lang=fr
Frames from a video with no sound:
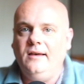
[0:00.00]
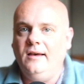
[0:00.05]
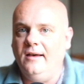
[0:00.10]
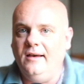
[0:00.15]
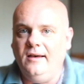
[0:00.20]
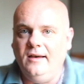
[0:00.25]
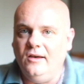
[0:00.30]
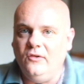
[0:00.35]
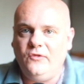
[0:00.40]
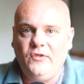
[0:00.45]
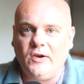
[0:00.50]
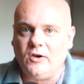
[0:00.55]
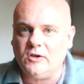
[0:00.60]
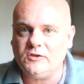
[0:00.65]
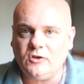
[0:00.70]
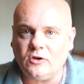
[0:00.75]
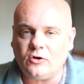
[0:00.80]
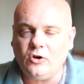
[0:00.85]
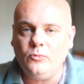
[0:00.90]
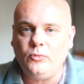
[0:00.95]
euh, faire en
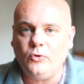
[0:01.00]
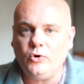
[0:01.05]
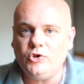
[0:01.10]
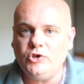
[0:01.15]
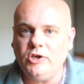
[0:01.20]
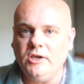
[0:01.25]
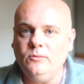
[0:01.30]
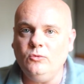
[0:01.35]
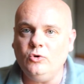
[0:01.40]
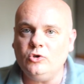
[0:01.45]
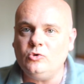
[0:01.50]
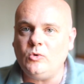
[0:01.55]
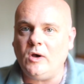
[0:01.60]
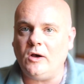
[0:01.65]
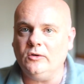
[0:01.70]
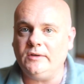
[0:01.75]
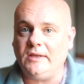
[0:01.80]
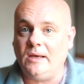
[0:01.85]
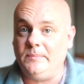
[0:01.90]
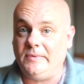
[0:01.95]
sorte que le projet IMO soit
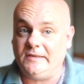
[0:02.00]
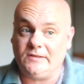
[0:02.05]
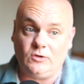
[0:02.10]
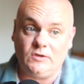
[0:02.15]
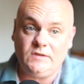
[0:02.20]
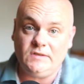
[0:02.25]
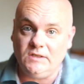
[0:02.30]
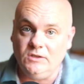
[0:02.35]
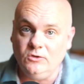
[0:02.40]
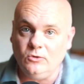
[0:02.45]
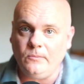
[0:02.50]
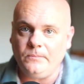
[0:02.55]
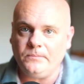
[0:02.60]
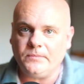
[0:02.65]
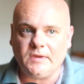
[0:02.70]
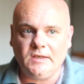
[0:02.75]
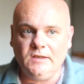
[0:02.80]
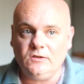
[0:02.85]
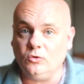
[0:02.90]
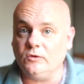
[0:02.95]
rentable. Parce que sinon,
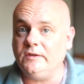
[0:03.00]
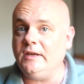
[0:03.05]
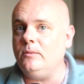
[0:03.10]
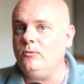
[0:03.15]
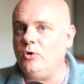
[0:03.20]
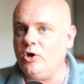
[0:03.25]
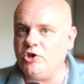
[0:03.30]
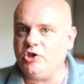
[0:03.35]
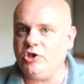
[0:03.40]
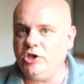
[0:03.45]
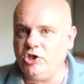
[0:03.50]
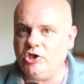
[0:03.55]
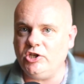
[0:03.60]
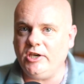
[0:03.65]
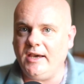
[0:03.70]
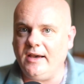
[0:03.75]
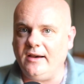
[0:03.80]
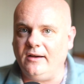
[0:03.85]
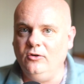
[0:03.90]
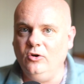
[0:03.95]
ils ont tellement acheté
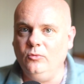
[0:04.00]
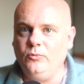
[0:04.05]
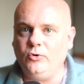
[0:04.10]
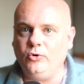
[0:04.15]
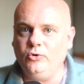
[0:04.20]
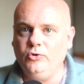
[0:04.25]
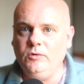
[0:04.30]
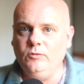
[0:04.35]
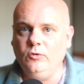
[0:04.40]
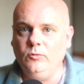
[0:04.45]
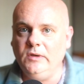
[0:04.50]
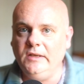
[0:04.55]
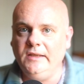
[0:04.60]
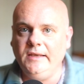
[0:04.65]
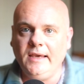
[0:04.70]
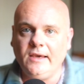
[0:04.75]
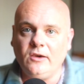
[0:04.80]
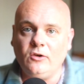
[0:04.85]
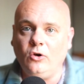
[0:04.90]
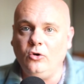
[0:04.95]
cher le produit
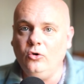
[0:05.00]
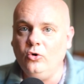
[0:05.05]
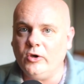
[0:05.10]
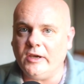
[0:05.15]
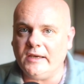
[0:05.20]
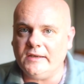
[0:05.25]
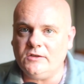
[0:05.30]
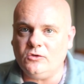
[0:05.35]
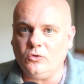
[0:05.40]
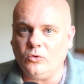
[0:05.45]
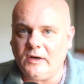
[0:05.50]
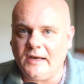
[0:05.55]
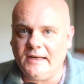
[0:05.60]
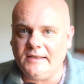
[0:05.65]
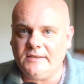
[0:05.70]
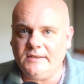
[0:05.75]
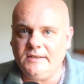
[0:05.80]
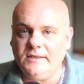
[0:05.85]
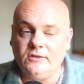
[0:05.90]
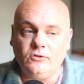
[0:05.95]
immobilier qu'en location
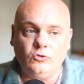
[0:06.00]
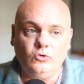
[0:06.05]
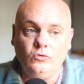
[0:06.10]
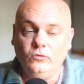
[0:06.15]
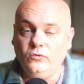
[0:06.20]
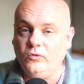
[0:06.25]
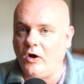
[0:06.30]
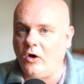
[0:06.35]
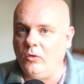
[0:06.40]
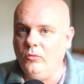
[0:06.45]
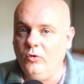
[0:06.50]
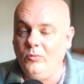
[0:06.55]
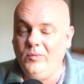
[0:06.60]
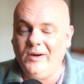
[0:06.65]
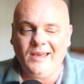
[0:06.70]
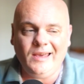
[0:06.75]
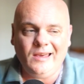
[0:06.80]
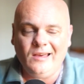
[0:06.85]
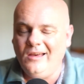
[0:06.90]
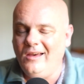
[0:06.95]
classique, voire en
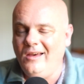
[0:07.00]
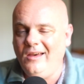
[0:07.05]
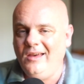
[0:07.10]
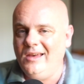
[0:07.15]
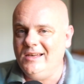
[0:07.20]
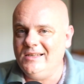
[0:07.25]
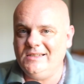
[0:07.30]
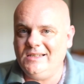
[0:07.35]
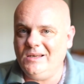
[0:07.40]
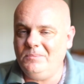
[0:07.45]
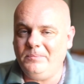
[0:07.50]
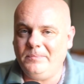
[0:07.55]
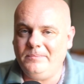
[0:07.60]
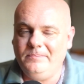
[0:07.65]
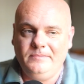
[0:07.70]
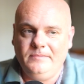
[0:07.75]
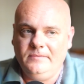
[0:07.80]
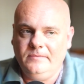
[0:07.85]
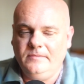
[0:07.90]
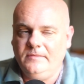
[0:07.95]
meublé, c'est
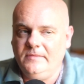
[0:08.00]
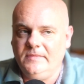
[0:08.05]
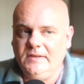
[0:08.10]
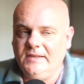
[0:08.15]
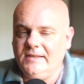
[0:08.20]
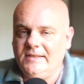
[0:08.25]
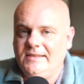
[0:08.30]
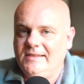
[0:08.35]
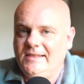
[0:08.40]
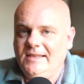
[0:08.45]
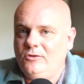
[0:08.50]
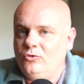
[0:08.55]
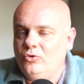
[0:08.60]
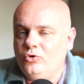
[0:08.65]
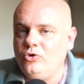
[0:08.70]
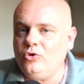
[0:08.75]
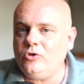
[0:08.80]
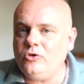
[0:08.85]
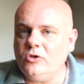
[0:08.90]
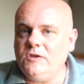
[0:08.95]
c'est tout
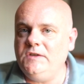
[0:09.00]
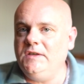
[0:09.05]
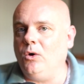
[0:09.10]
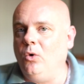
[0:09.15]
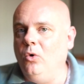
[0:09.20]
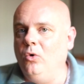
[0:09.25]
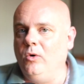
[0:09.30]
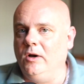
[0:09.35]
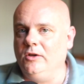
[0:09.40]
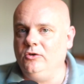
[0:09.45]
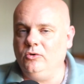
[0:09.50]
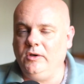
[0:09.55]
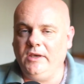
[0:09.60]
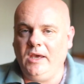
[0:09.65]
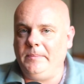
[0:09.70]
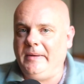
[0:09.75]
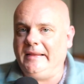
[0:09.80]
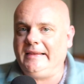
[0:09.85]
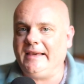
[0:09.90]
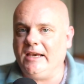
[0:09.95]
juste zéro, quoi. Tu vois, il
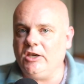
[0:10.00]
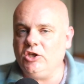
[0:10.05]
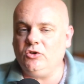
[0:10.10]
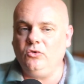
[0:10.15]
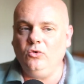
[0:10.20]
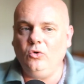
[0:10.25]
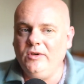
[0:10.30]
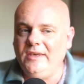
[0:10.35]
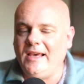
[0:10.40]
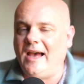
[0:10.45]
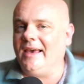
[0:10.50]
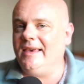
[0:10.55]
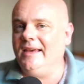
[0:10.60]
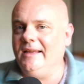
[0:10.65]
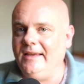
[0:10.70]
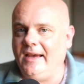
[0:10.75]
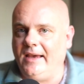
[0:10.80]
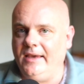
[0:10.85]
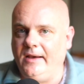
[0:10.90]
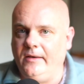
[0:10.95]
n'y a pas de cash flow, il n'y a
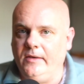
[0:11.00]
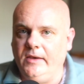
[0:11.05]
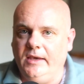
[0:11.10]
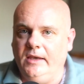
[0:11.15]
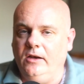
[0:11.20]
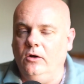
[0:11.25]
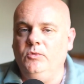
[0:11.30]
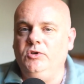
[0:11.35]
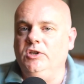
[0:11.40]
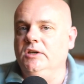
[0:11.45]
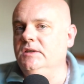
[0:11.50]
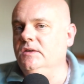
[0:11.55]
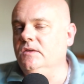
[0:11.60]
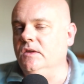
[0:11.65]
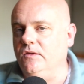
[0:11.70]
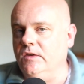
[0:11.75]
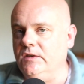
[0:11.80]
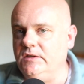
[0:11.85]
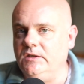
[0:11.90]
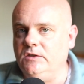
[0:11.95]
rien derrière. Et l'objectif
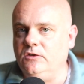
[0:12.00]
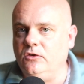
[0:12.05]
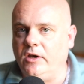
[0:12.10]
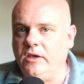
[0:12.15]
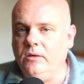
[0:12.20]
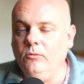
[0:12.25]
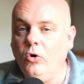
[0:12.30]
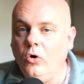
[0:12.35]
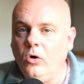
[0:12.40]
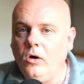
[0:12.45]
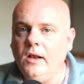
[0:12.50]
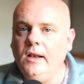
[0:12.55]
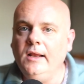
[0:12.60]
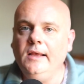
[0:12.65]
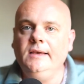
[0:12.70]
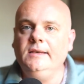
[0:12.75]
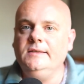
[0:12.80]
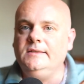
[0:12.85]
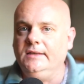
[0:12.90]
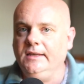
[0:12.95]
d'investisseur IMO,
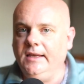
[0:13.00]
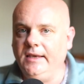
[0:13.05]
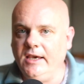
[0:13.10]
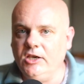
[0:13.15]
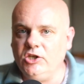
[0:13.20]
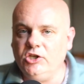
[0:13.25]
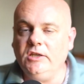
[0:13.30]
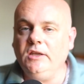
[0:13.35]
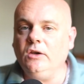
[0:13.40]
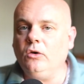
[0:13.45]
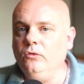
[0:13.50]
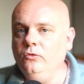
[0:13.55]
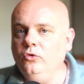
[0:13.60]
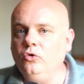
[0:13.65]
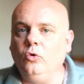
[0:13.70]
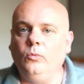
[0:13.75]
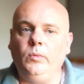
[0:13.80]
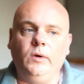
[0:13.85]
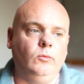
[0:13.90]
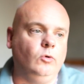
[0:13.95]
c'est dégager des revenus
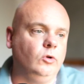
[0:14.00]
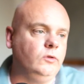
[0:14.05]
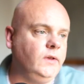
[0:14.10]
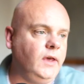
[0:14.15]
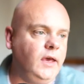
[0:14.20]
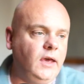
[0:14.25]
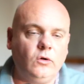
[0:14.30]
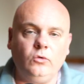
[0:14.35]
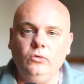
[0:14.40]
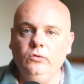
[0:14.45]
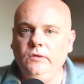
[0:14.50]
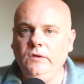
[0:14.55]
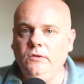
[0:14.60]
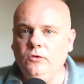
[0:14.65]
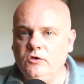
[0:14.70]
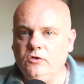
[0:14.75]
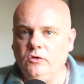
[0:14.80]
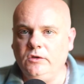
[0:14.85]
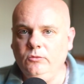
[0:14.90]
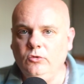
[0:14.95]
complémentaires ou de vie
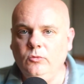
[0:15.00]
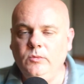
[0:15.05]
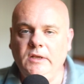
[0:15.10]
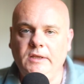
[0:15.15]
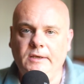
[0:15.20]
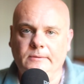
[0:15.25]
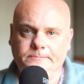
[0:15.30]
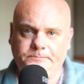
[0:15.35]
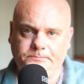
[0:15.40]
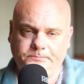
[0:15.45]
de son immobilier.